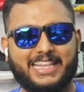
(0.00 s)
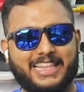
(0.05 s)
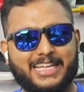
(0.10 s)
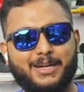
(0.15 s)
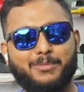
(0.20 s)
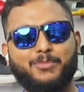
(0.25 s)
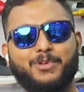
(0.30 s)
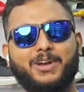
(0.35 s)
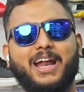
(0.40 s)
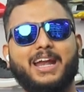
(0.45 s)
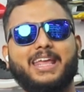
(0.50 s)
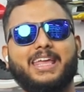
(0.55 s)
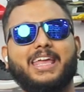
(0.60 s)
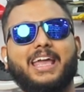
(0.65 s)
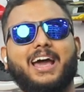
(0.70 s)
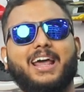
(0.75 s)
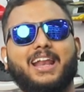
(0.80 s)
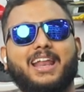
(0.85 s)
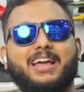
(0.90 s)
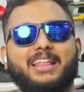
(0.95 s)
இதுக்கு முன்னாடி
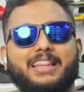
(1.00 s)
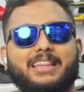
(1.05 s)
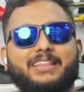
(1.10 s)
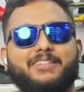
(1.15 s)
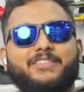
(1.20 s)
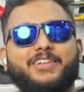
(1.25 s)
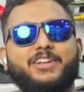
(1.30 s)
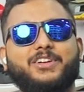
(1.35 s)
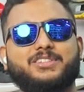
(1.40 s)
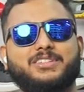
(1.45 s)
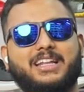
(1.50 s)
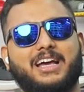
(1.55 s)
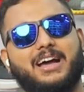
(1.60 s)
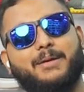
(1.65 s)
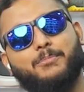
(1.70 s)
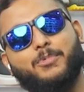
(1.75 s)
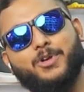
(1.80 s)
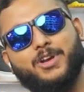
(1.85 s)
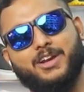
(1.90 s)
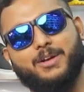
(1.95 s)
யாரெல்லாம் இந்த வீடியோஸ்
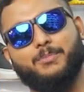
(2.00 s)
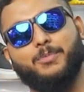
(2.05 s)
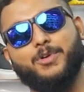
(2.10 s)
நான் போட்டு